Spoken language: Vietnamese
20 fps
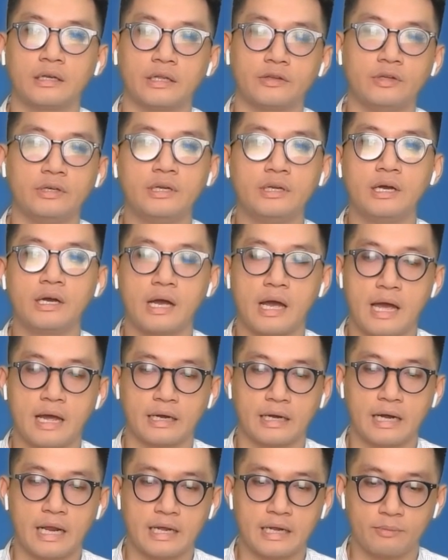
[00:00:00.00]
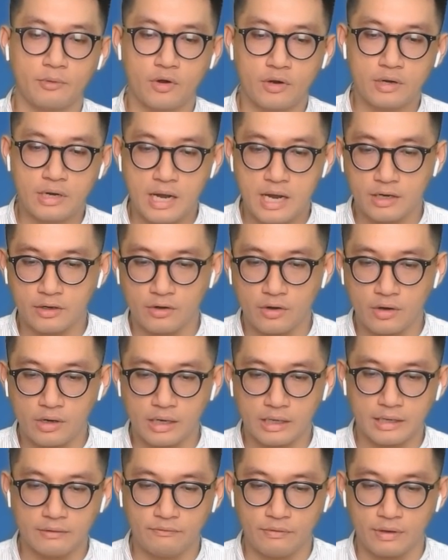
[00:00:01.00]
tài chính ngân hàng đang gặp khó khăn đó
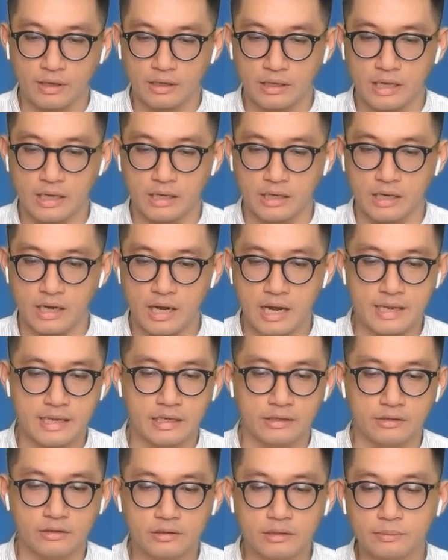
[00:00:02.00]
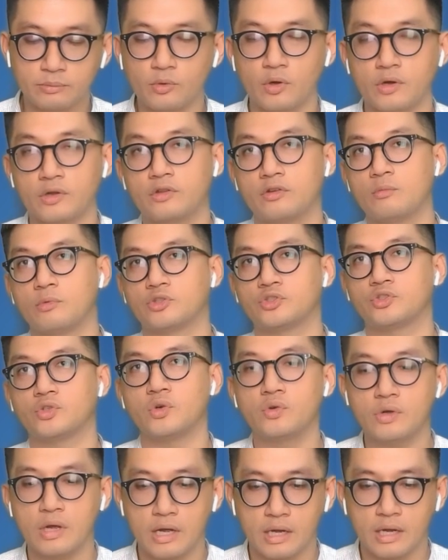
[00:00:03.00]
là cái việc là ngân hàng nhà nước chấp thuận cho một
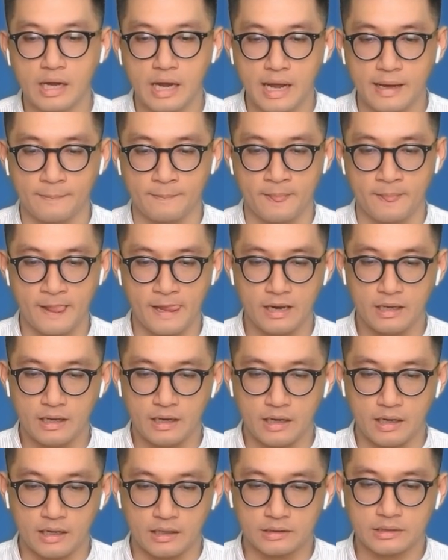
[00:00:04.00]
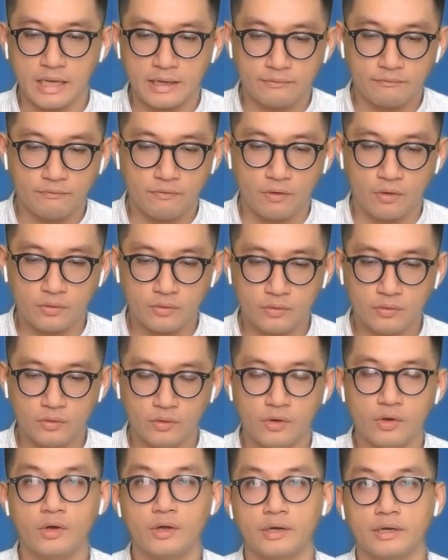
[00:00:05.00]
số ngân hàng à, tăng vốn
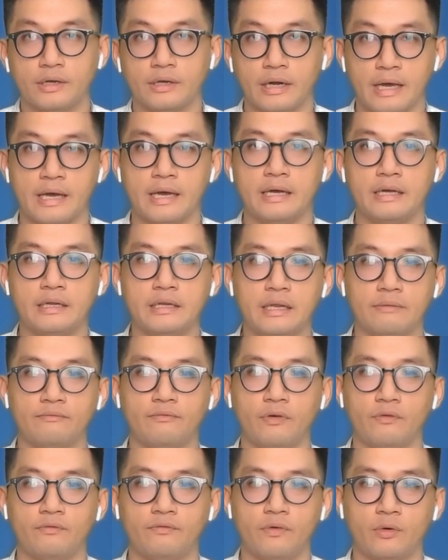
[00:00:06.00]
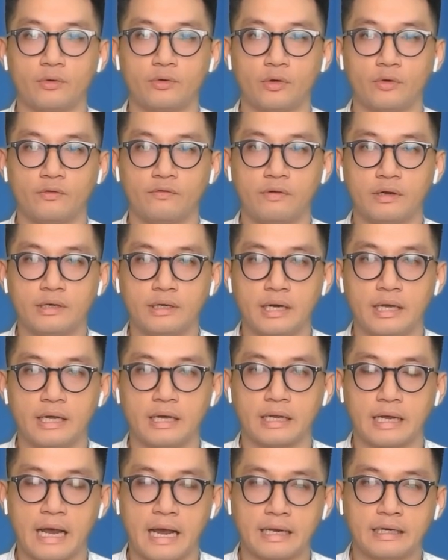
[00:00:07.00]
để nhằm phục vụ cho vấn
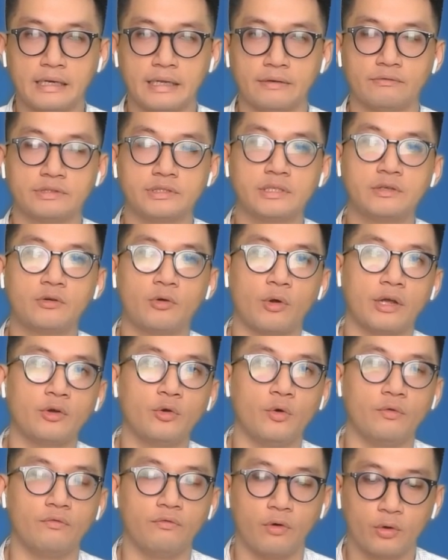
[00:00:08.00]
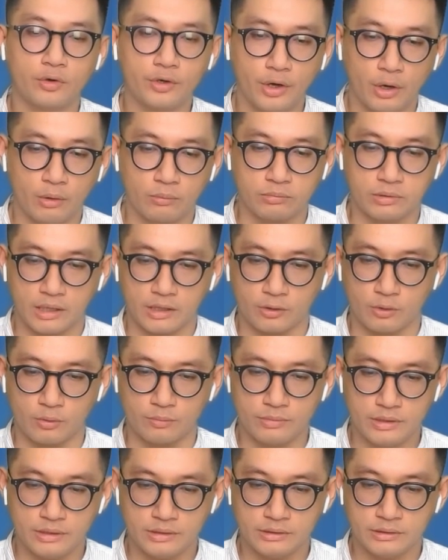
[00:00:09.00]
đề cải thiện về sức khỏe nguồn vốn đồng thời
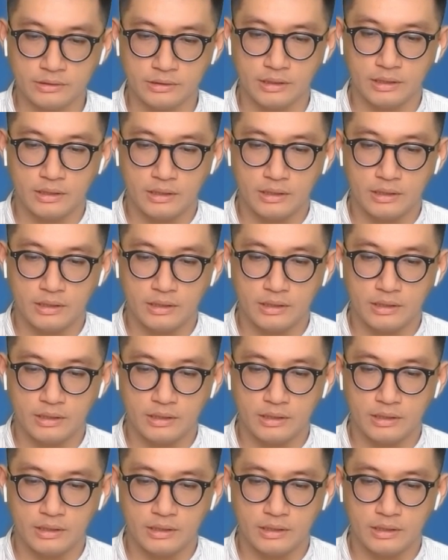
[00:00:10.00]
cũng như